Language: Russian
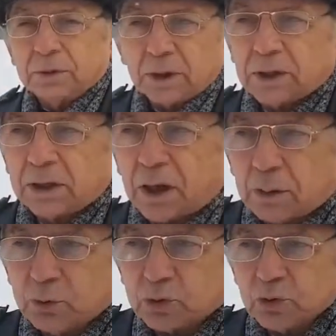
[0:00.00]
Тогда на
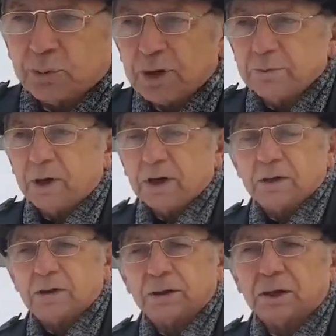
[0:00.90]
работу не принимали,
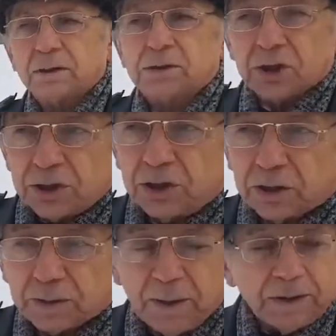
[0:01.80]
тогда
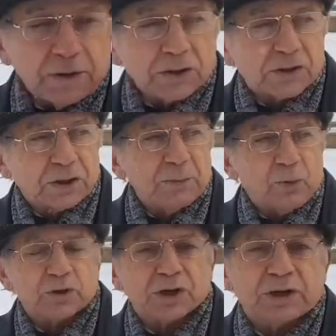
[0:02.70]
ценили. Если ты
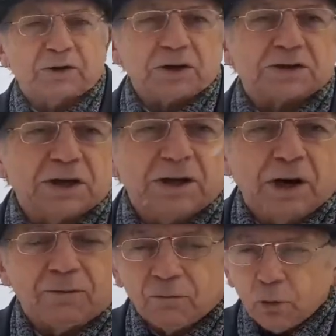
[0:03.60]
больше говоришь
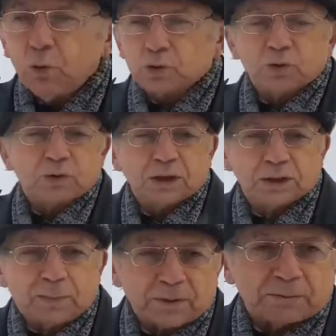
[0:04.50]
в угоду
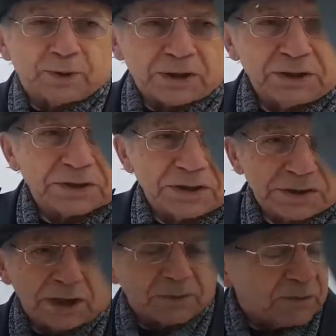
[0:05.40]
однопартийной
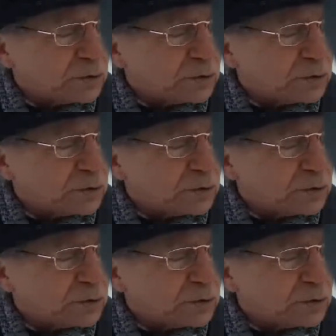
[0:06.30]
системе,